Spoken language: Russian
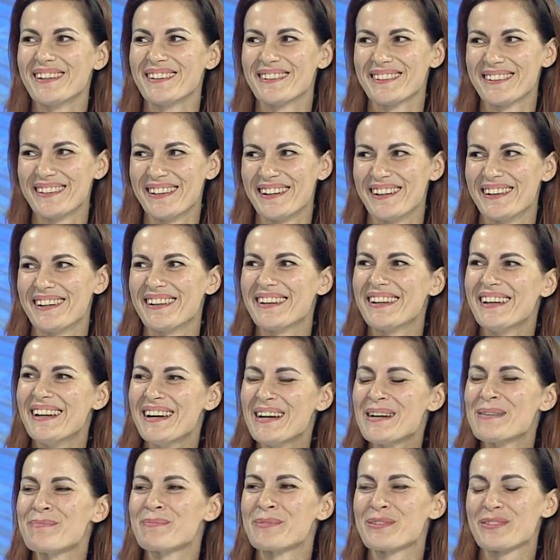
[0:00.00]
да,
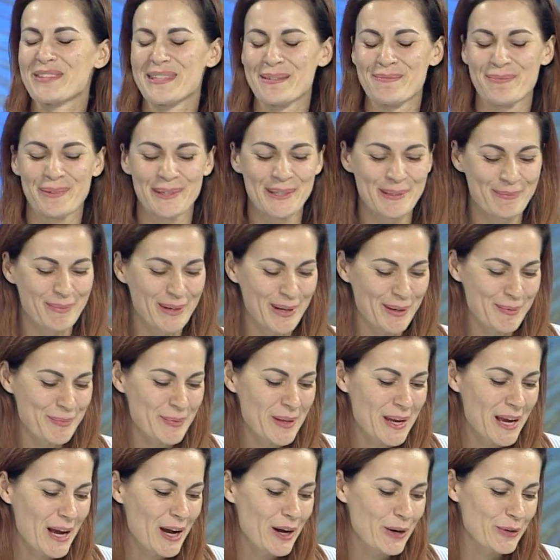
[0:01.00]
мы все понимаем.
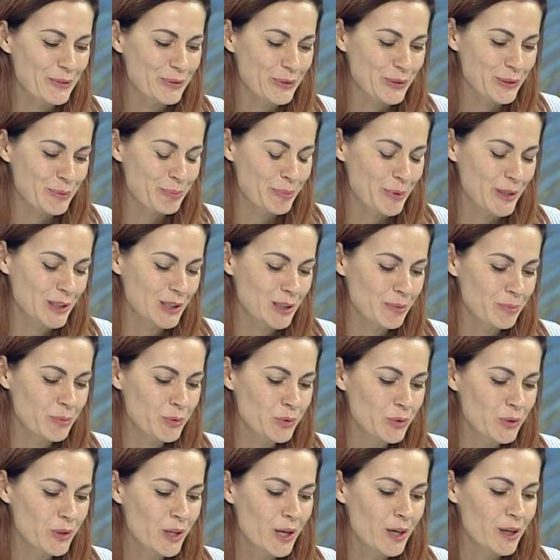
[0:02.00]
Вот,
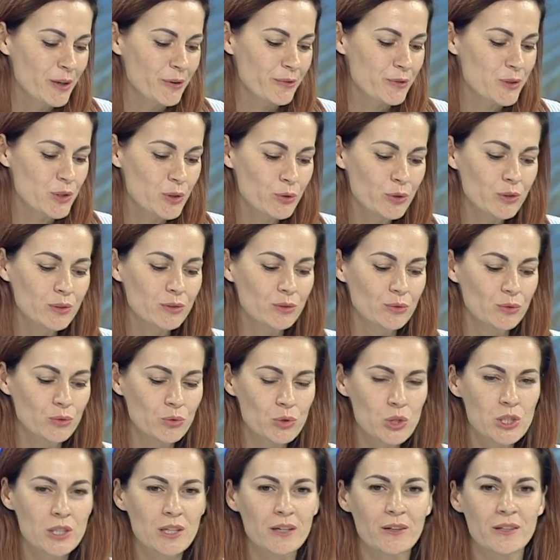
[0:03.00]
поэтому все
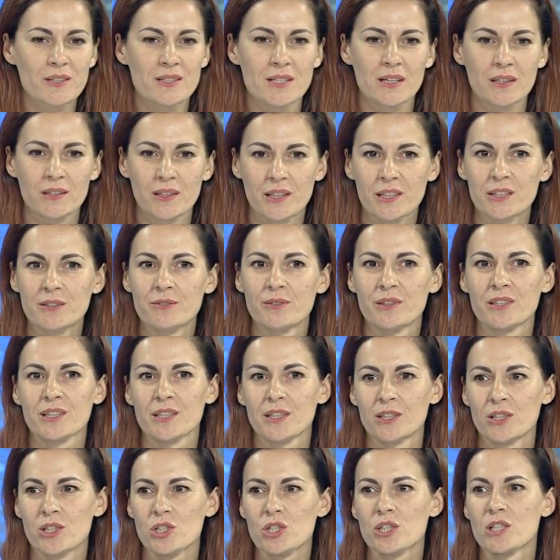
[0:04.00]
нужно закладывать,
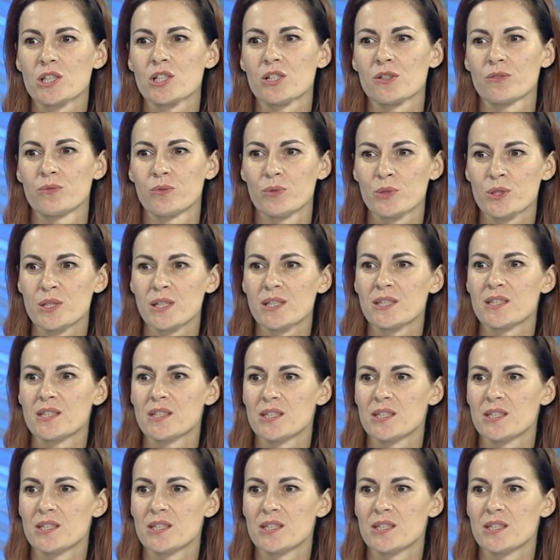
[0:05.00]
конечно же, в возрасте